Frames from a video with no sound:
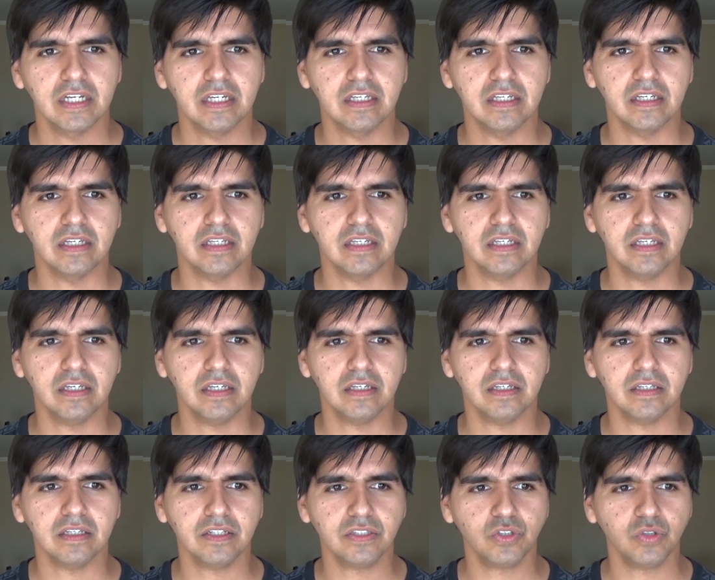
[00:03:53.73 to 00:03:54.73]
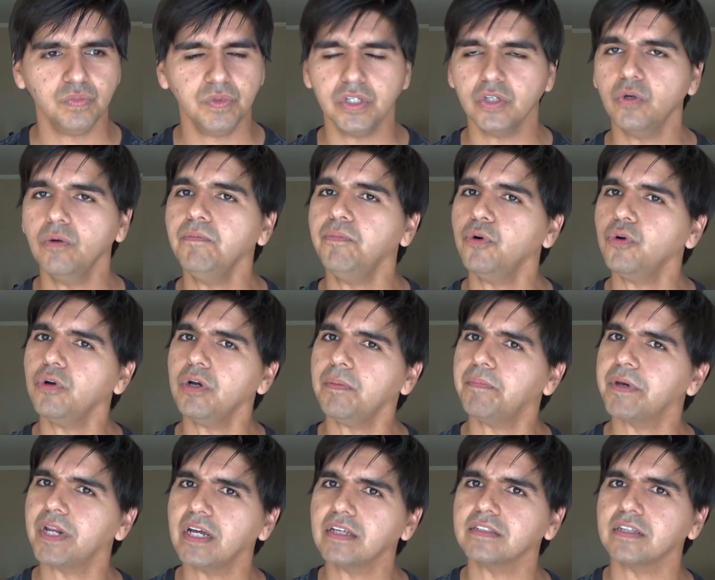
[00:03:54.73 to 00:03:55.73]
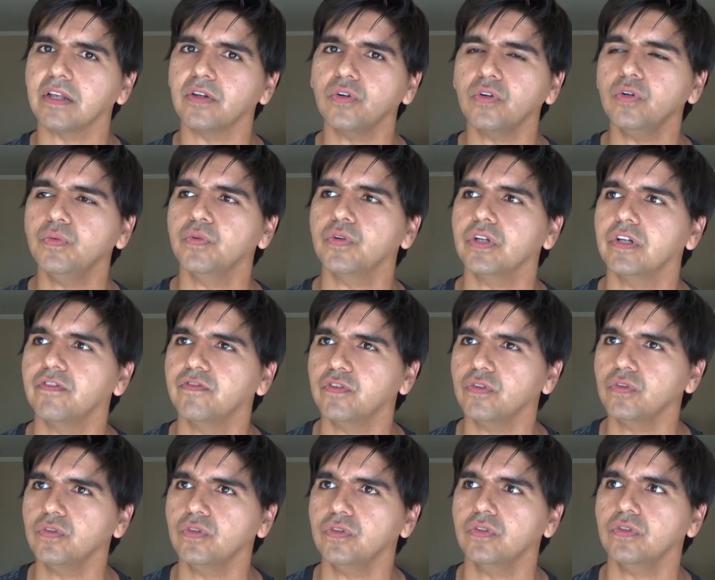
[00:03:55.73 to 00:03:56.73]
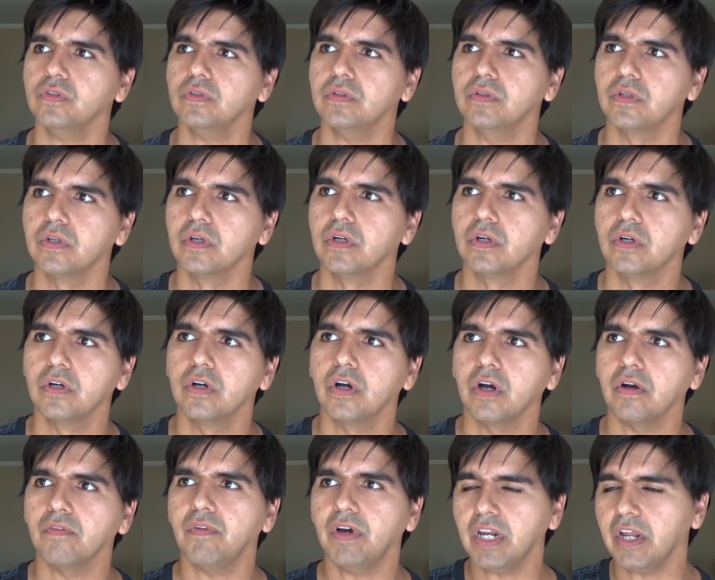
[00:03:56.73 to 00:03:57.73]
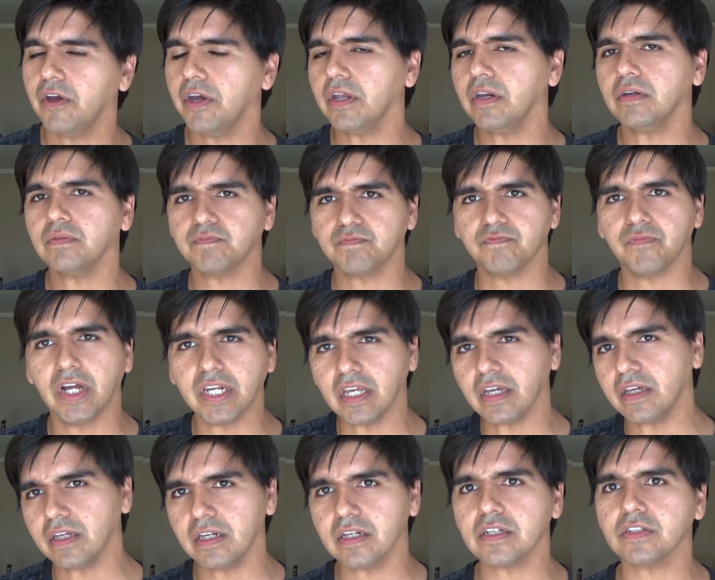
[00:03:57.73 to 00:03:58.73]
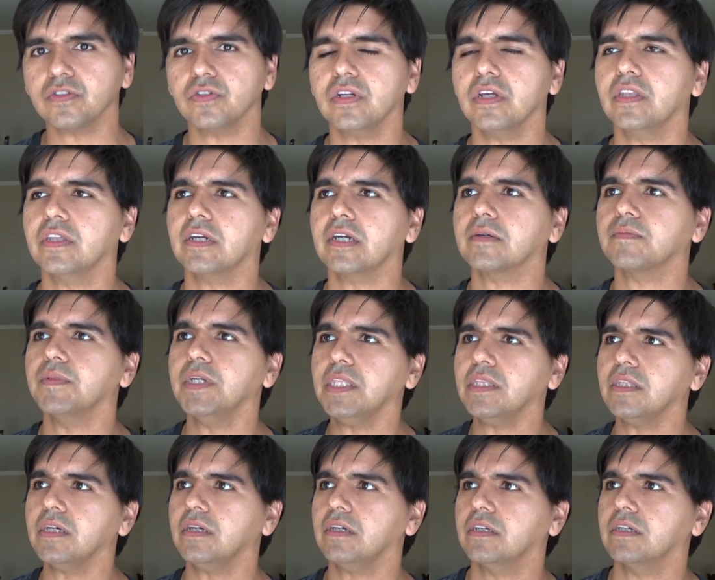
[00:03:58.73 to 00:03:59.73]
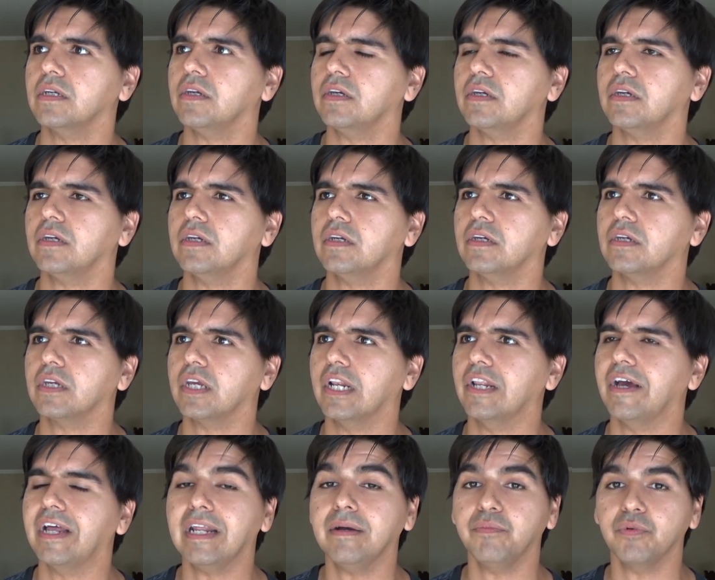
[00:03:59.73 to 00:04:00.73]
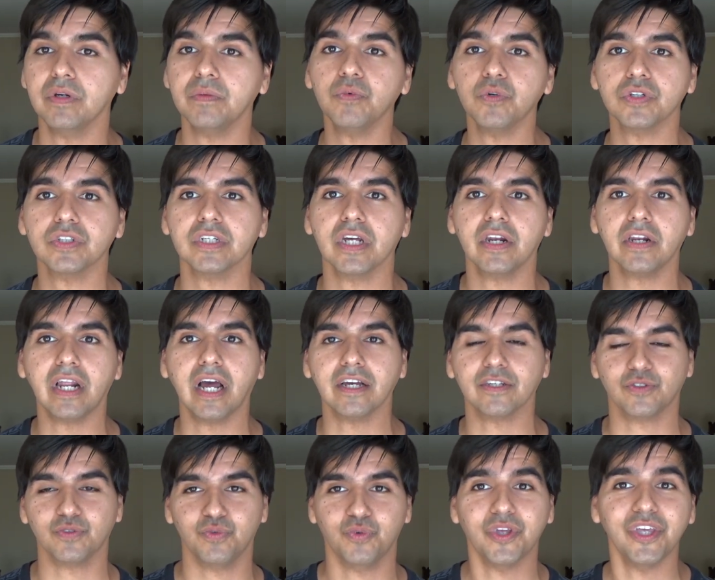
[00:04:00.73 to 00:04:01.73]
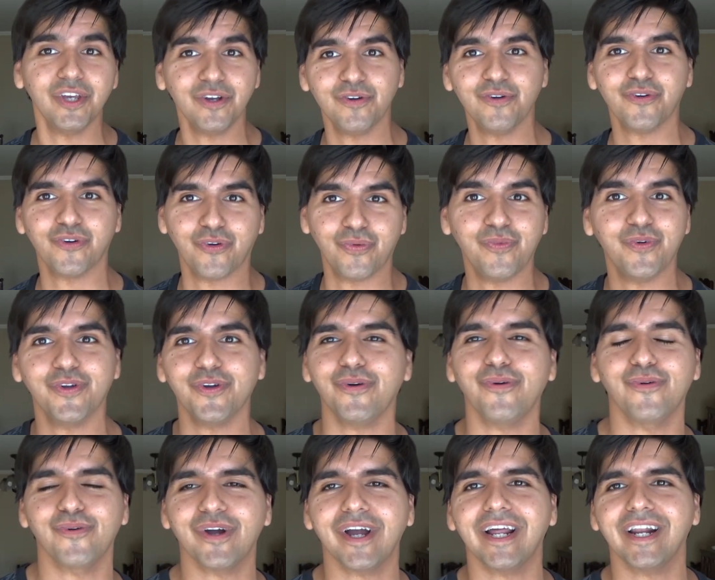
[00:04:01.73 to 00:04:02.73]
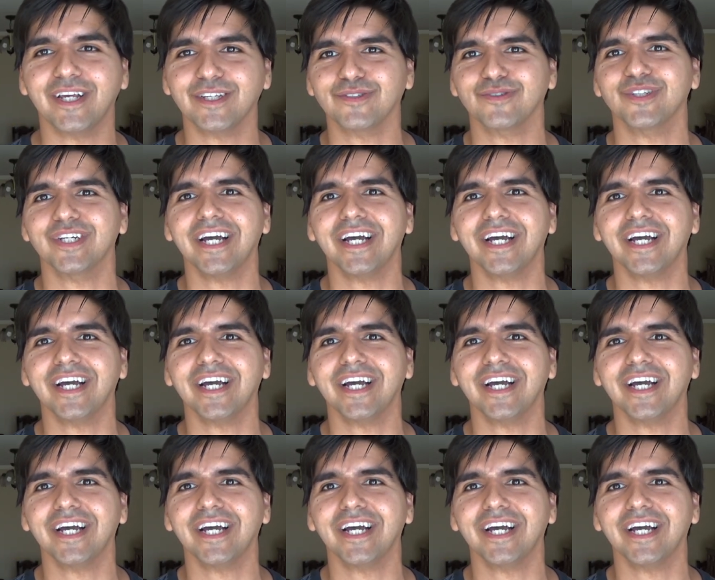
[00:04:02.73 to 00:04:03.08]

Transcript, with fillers: Y eso me llenó un poco de esperanza, ¿no? Como que en el fondo van a haber varias generaciones de rapistas que, que le van a poder mostrar a sus hijos cómo ellos jugaban a su